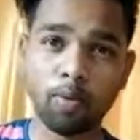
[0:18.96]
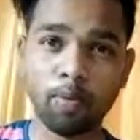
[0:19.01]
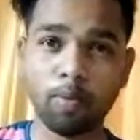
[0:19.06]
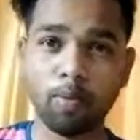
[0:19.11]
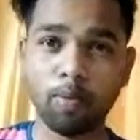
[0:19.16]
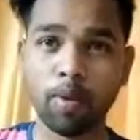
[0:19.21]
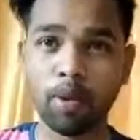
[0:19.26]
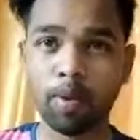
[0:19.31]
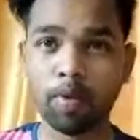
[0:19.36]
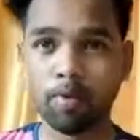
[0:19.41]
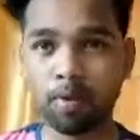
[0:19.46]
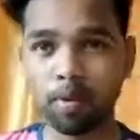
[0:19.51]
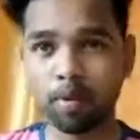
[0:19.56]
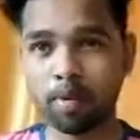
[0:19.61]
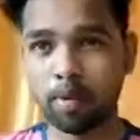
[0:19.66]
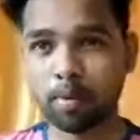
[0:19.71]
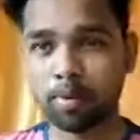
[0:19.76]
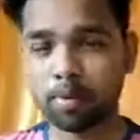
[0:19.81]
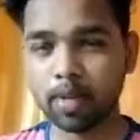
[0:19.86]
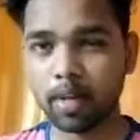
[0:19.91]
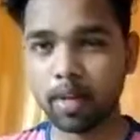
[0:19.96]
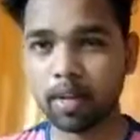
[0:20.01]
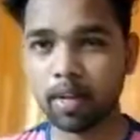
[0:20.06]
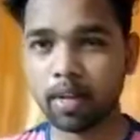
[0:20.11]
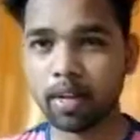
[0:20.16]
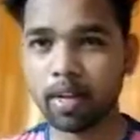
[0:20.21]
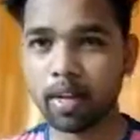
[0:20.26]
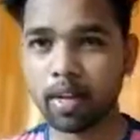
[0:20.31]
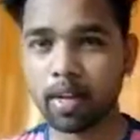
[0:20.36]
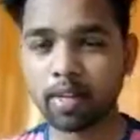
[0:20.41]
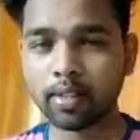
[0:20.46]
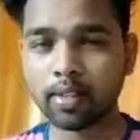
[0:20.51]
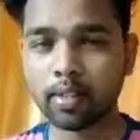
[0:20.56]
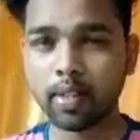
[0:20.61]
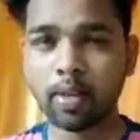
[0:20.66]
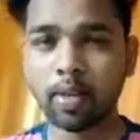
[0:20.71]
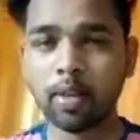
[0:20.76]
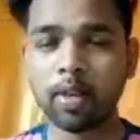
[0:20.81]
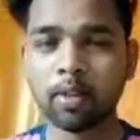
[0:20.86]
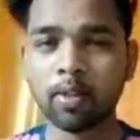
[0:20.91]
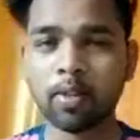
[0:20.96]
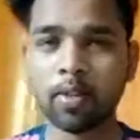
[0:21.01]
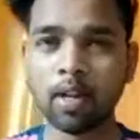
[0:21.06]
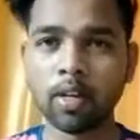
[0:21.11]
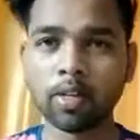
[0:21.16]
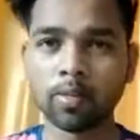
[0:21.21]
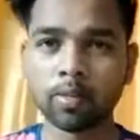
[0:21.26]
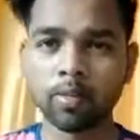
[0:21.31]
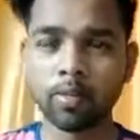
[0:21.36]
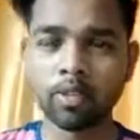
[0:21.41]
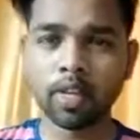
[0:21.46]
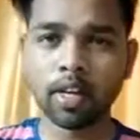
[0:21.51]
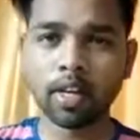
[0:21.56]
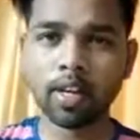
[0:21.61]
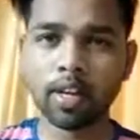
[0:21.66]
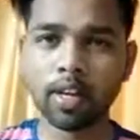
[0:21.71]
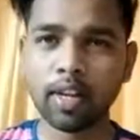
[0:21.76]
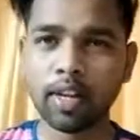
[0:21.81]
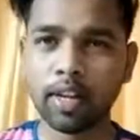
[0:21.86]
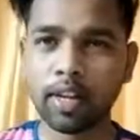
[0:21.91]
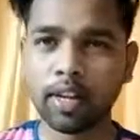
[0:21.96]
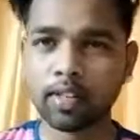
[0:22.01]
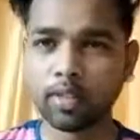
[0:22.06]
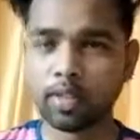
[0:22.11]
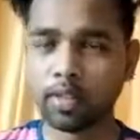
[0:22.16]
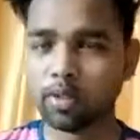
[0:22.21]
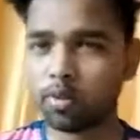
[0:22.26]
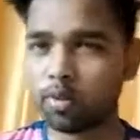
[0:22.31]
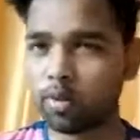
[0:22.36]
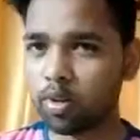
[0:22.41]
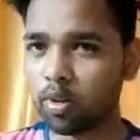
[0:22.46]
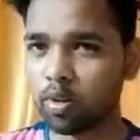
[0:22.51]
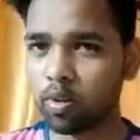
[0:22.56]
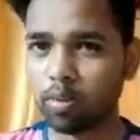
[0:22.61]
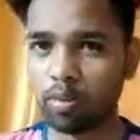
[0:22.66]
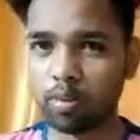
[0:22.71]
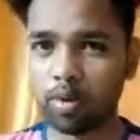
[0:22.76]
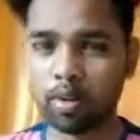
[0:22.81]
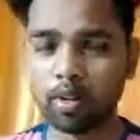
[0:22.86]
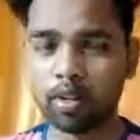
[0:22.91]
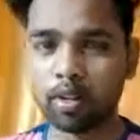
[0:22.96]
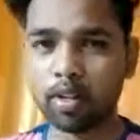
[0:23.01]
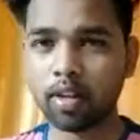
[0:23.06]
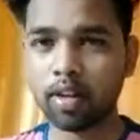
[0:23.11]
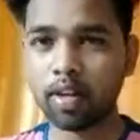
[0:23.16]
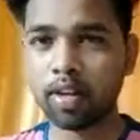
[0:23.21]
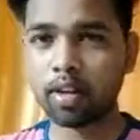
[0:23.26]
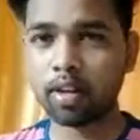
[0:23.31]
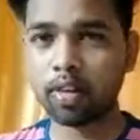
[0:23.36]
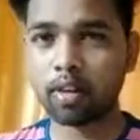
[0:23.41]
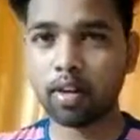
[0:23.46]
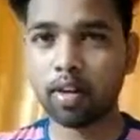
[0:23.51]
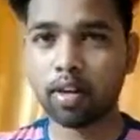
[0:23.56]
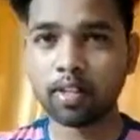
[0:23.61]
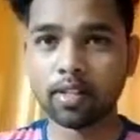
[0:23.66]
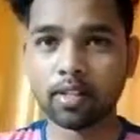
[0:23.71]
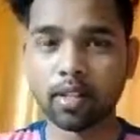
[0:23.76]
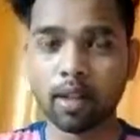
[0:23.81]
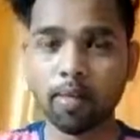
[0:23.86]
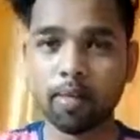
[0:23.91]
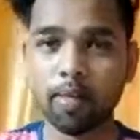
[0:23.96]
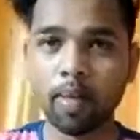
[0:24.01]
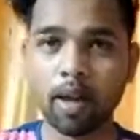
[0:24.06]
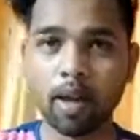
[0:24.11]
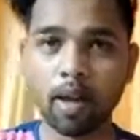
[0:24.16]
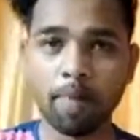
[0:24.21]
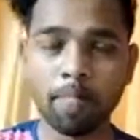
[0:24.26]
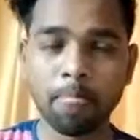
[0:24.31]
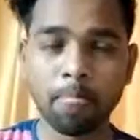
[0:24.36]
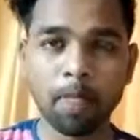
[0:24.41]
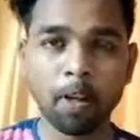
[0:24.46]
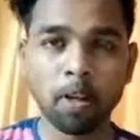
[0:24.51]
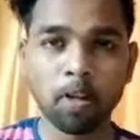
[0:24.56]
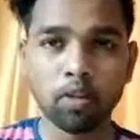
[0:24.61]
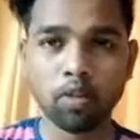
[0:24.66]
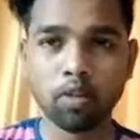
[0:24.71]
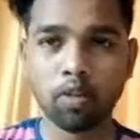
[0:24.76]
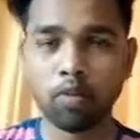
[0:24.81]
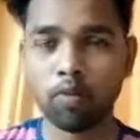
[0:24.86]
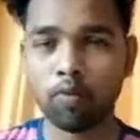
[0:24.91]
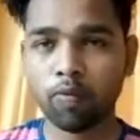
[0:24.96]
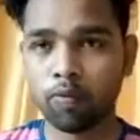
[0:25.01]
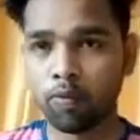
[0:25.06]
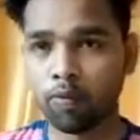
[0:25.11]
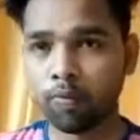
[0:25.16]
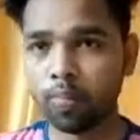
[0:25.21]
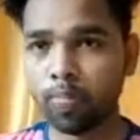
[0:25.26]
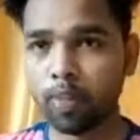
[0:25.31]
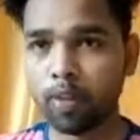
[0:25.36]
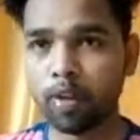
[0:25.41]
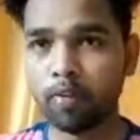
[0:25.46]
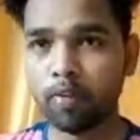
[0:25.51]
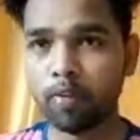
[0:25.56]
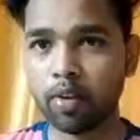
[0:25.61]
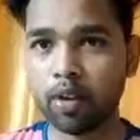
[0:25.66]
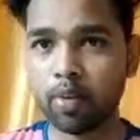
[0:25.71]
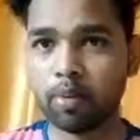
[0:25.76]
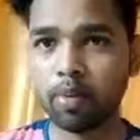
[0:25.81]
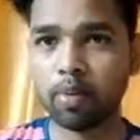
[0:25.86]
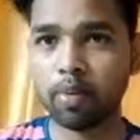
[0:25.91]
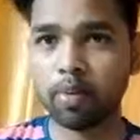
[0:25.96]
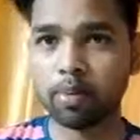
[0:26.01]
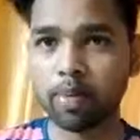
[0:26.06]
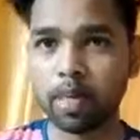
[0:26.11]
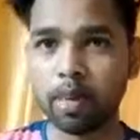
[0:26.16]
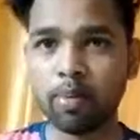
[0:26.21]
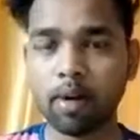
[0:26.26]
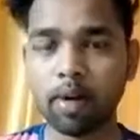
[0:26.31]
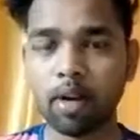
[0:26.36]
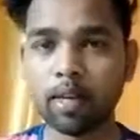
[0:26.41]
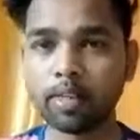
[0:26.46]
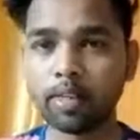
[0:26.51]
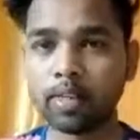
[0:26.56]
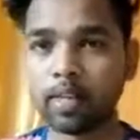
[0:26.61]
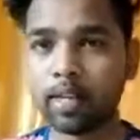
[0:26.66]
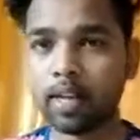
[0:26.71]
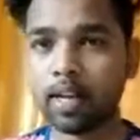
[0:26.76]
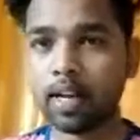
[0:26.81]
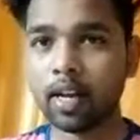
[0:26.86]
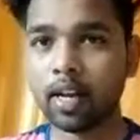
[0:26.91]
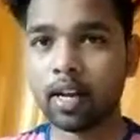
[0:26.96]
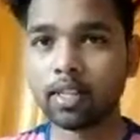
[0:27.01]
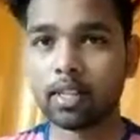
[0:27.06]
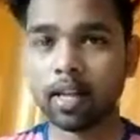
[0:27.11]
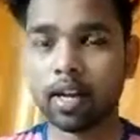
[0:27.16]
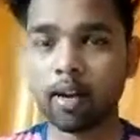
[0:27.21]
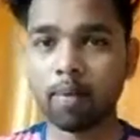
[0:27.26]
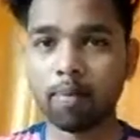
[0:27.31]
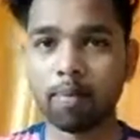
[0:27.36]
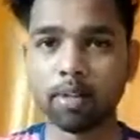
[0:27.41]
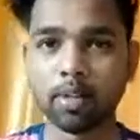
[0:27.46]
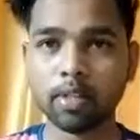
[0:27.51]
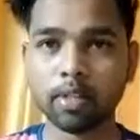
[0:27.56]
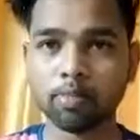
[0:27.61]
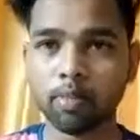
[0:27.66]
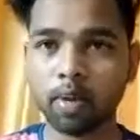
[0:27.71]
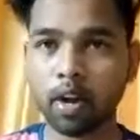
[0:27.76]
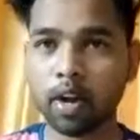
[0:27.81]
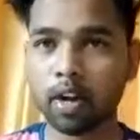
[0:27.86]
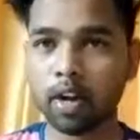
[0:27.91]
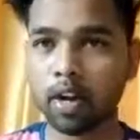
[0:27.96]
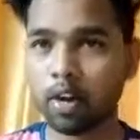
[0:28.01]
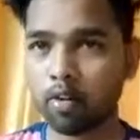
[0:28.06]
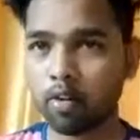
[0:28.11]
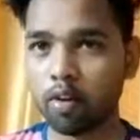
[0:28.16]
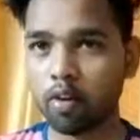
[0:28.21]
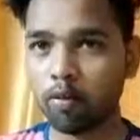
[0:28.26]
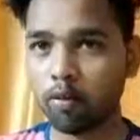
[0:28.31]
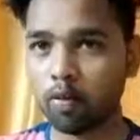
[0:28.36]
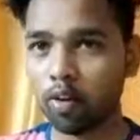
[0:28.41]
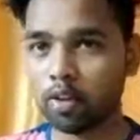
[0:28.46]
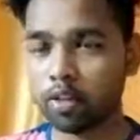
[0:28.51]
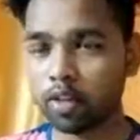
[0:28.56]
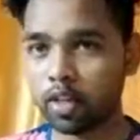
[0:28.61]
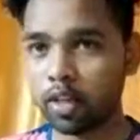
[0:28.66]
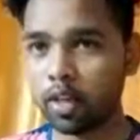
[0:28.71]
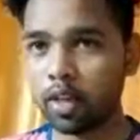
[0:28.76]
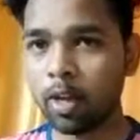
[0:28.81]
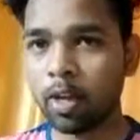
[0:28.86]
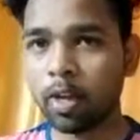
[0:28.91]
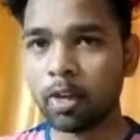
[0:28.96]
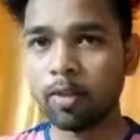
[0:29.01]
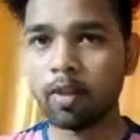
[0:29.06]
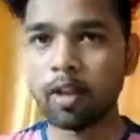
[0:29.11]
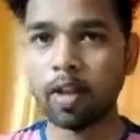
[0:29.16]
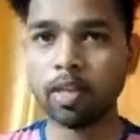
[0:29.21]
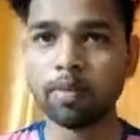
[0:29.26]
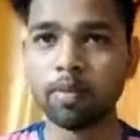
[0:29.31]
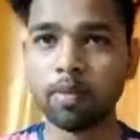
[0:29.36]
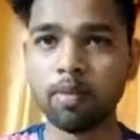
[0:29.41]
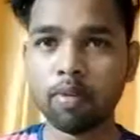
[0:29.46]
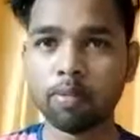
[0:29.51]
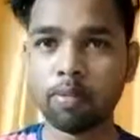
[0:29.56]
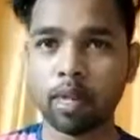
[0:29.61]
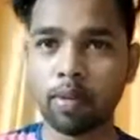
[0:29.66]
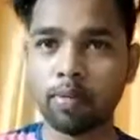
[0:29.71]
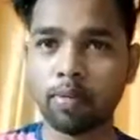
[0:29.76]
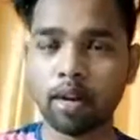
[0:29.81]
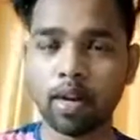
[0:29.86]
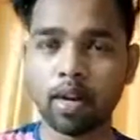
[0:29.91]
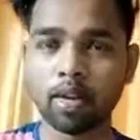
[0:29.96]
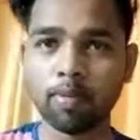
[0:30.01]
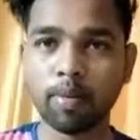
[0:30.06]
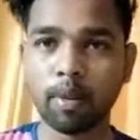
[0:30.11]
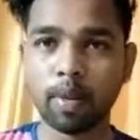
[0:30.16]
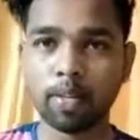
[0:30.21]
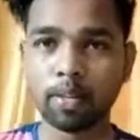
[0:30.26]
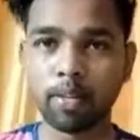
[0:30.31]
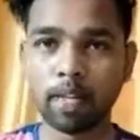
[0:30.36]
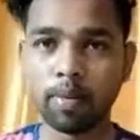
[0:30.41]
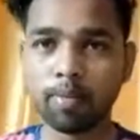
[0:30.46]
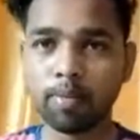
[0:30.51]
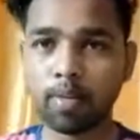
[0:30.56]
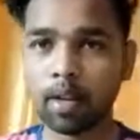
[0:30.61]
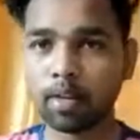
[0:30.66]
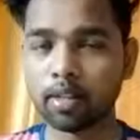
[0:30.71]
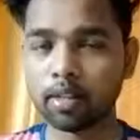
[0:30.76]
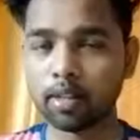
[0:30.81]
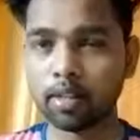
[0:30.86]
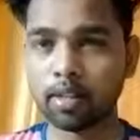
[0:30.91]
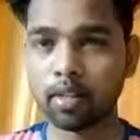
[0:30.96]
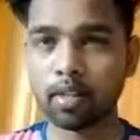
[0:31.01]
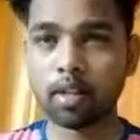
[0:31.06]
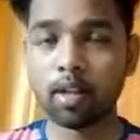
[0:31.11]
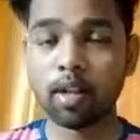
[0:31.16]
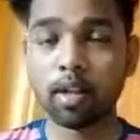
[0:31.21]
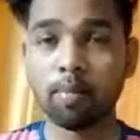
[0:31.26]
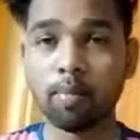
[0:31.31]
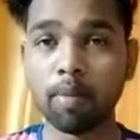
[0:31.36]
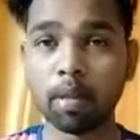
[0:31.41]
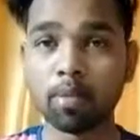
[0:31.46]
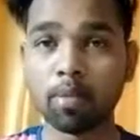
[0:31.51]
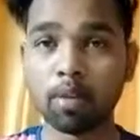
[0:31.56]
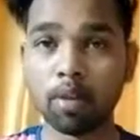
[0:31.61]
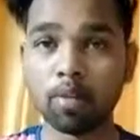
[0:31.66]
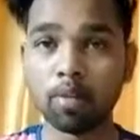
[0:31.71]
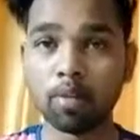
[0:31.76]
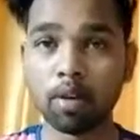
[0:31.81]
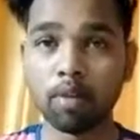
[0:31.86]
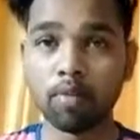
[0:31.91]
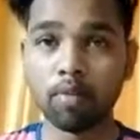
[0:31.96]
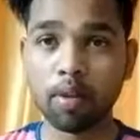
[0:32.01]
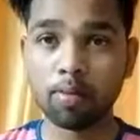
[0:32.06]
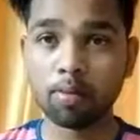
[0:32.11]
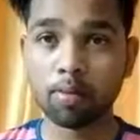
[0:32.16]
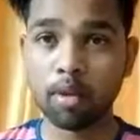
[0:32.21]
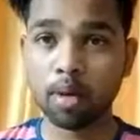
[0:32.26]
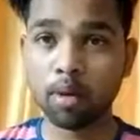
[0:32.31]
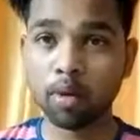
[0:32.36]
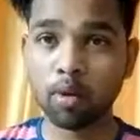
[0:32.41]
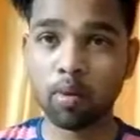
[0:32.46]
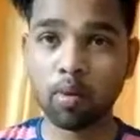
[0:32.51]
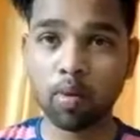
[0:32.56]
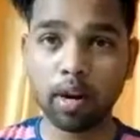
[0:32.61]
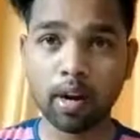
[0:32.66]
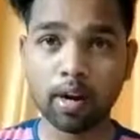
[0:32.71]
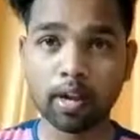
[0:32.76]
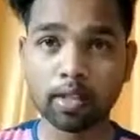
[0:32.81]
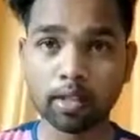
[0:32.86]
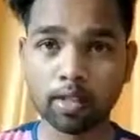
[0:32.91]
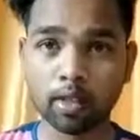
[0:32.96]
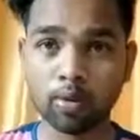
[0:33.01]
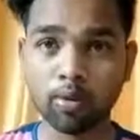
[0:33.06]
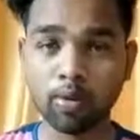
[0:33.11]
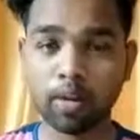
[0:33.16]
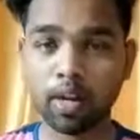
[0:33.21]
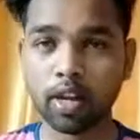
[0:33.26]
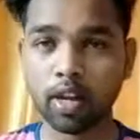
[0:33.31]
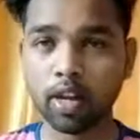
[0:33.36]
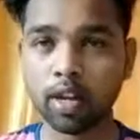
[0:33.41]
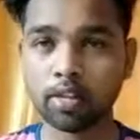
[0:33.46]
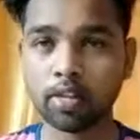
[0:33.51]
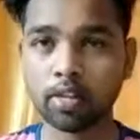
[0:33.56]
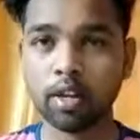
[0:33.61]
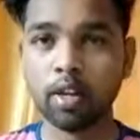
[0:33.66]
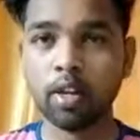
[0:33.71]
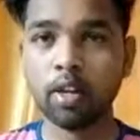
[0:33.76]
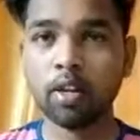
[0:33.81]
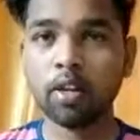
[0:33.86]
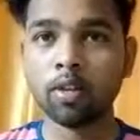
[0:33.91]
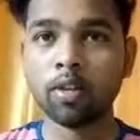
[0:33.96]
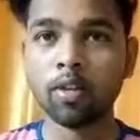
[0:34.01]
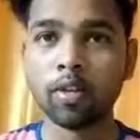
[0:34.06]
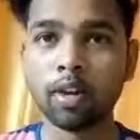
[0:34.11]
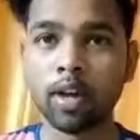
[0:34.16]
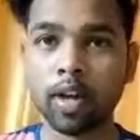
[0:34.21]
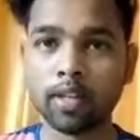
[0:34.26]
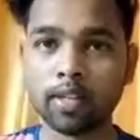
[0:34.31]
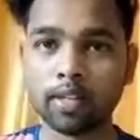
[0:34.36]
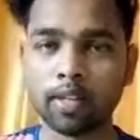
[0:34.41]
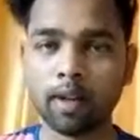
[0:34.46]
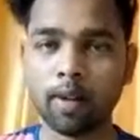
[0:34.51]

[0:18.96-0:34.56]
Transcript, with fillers: मेक फ्री वेबसाइट ठीक है गाइस तो गाइस वो जानने के लिए गाइस इस वीडियो को पूरा देखते रहिए तो गाइस हम आप जो एक फ्री में वेबसाइट बनाना सीखेंगे गाइस अपने स्मार्ट एंड्रॉइड फोन से तो गाइस मैं वेबसाइट बनाने से पहले से एक बात बात बता दूं कि वेबसाइट क्यों बनाना जरूरी है गाइस तो गाइस